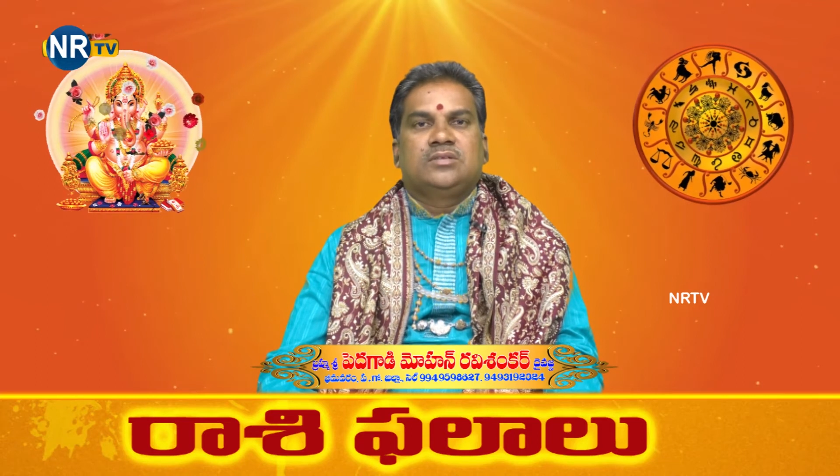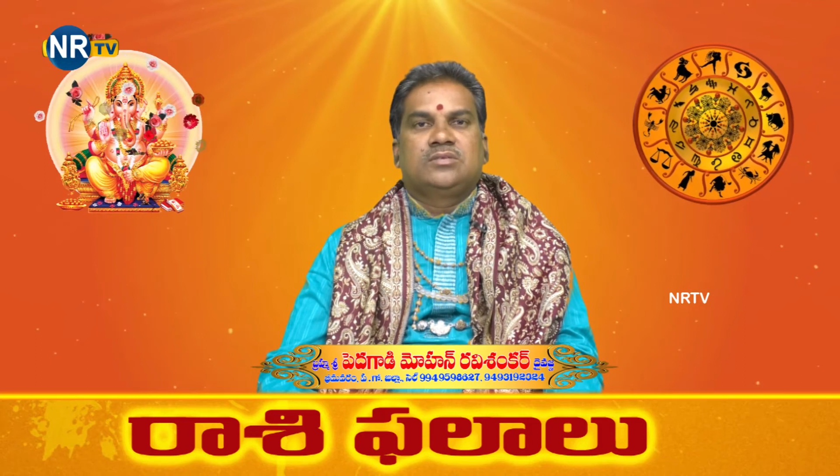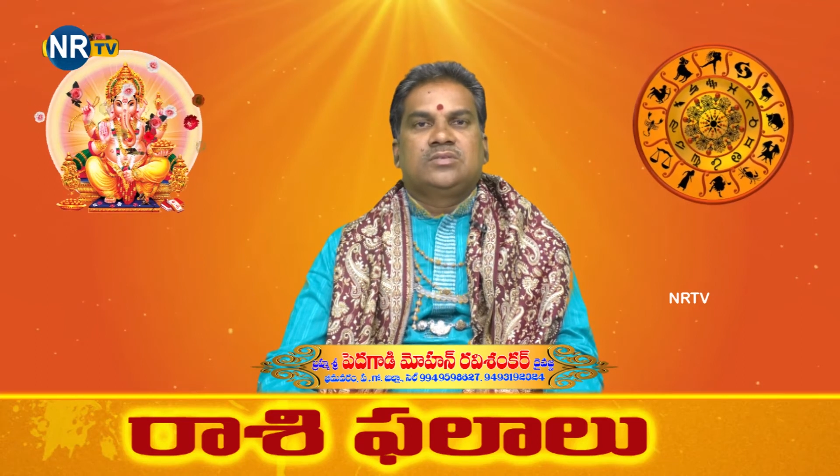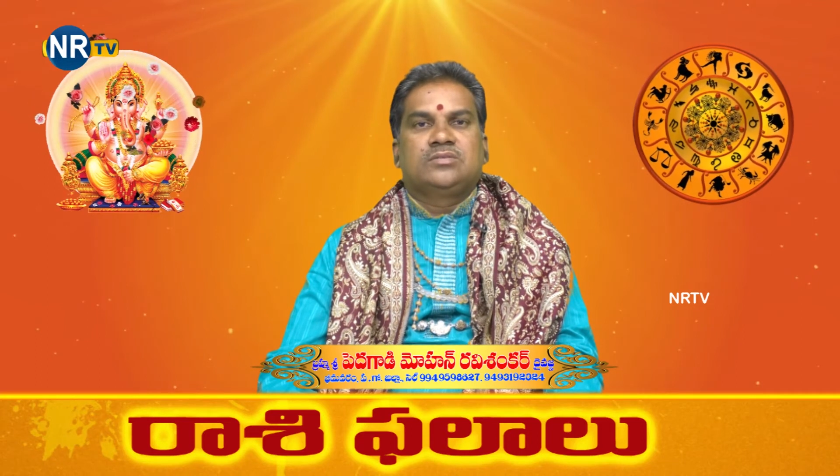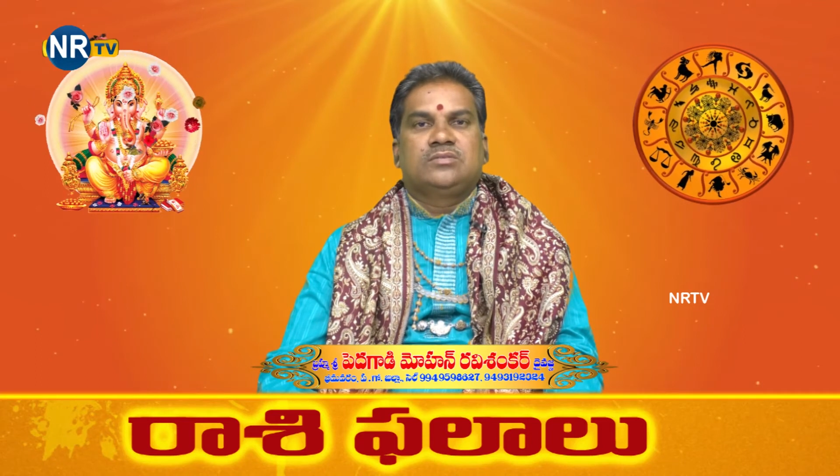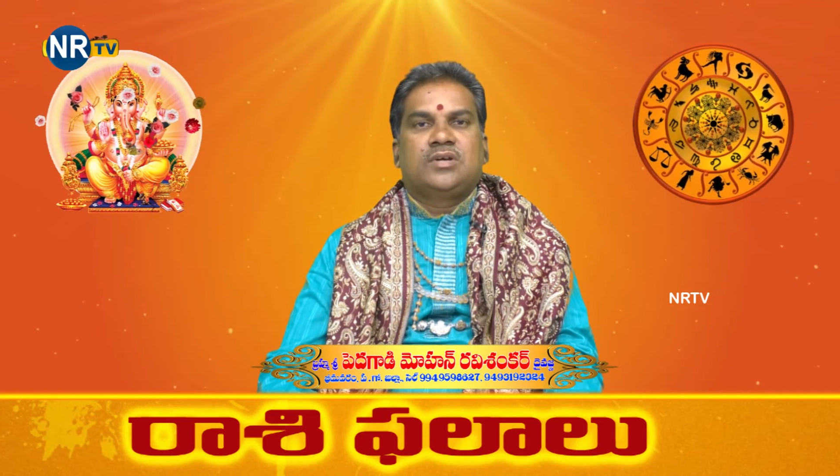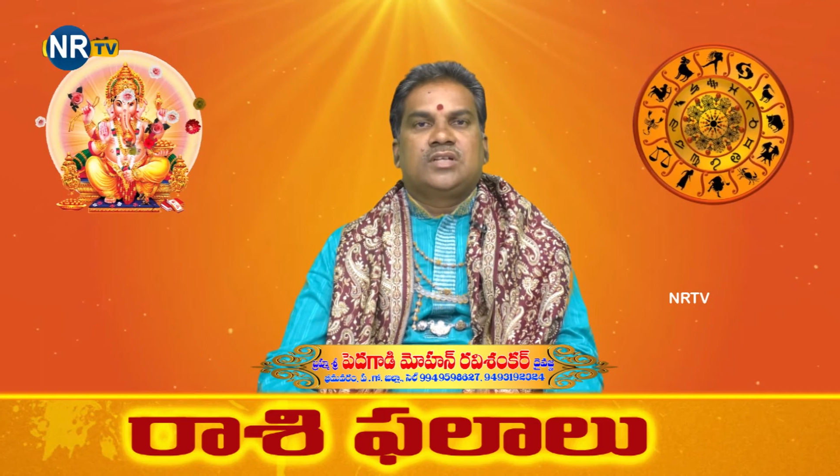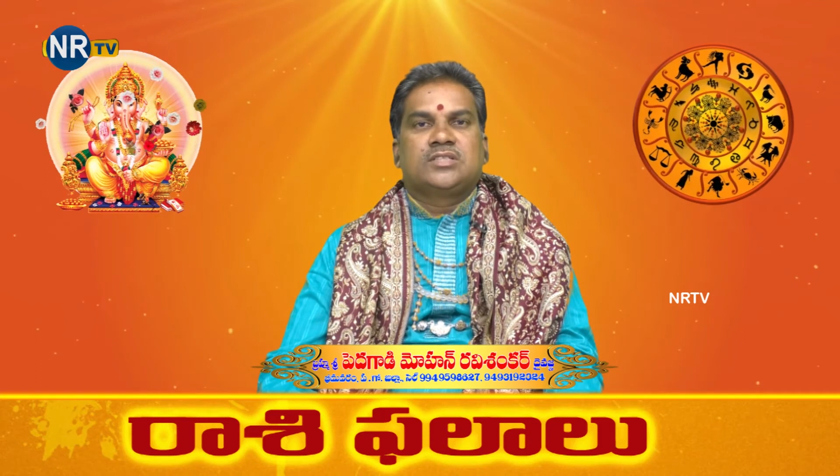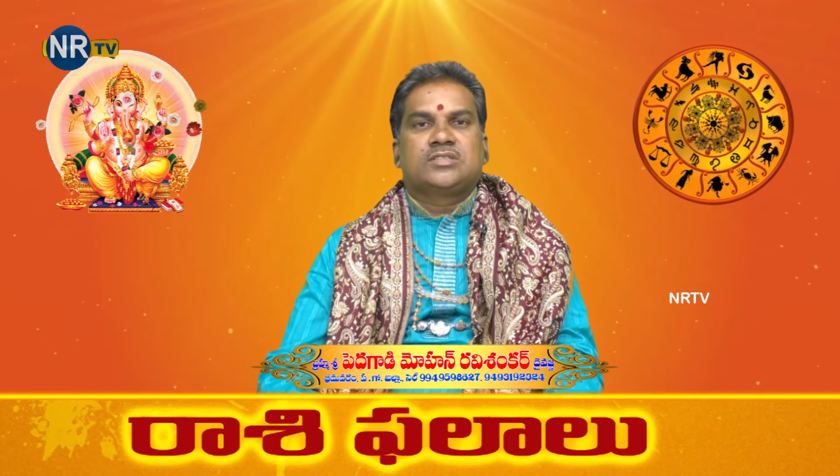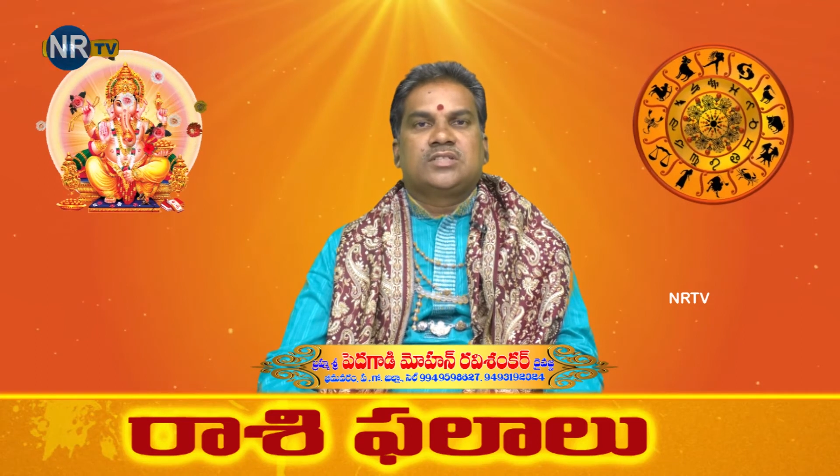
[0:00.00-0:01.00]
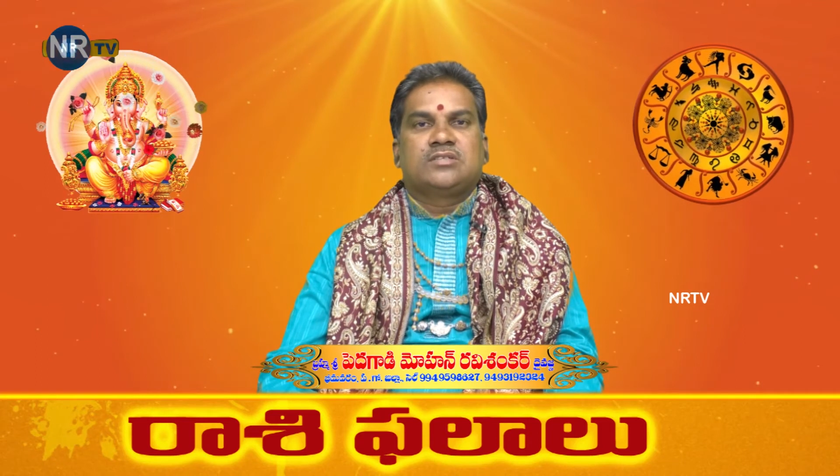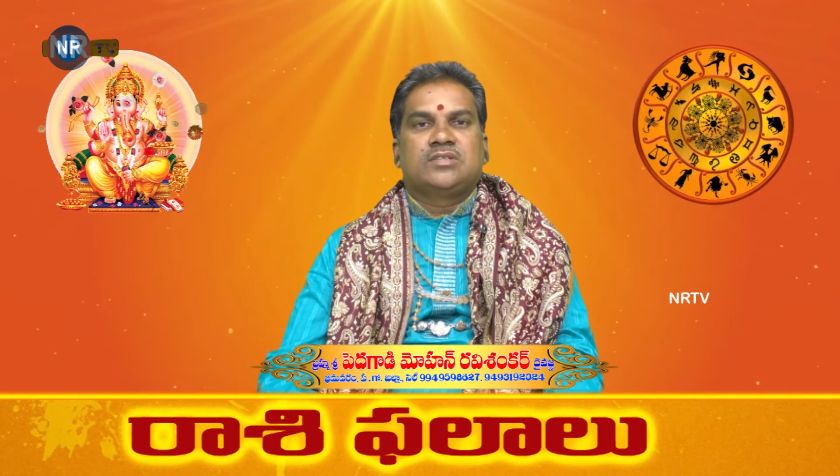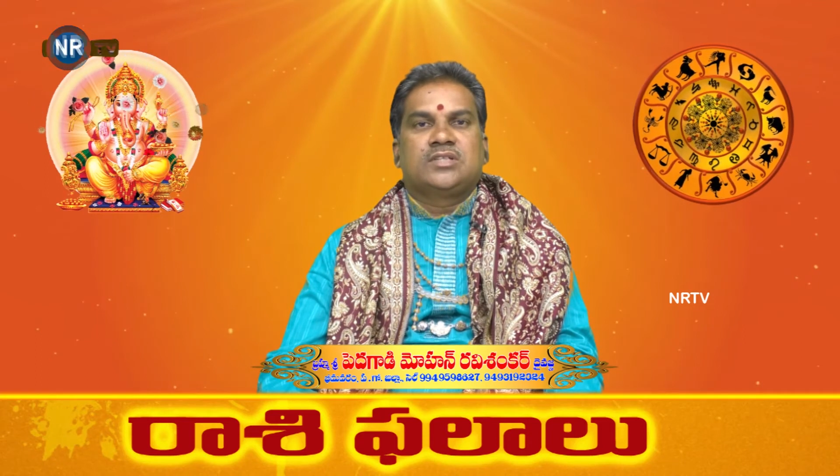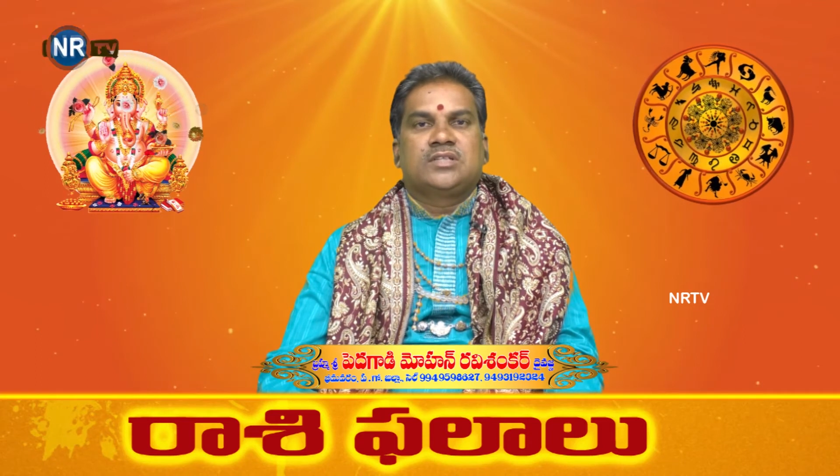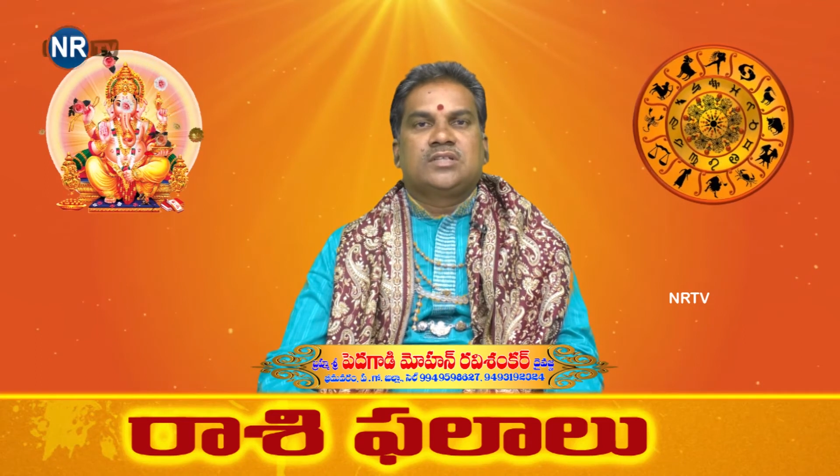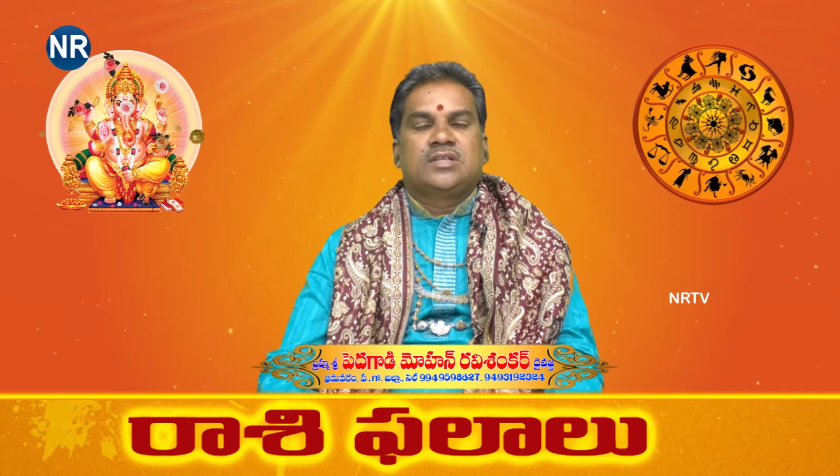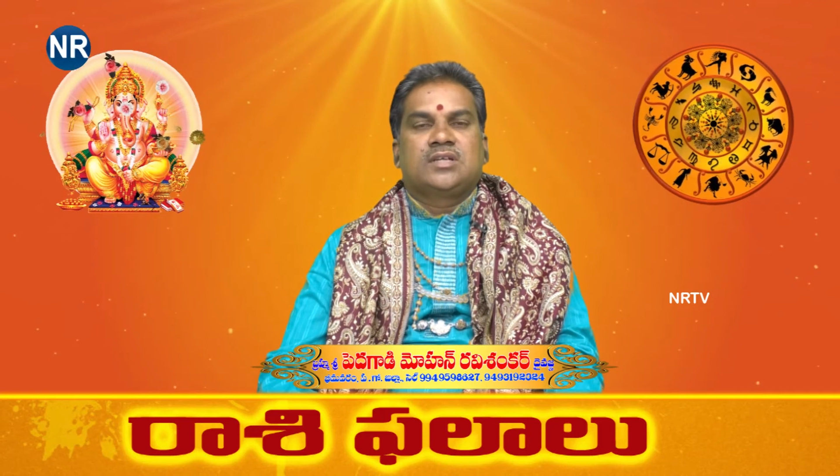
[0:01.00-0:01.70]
ఈరోజు వాళ్ళు చేసేటువంటి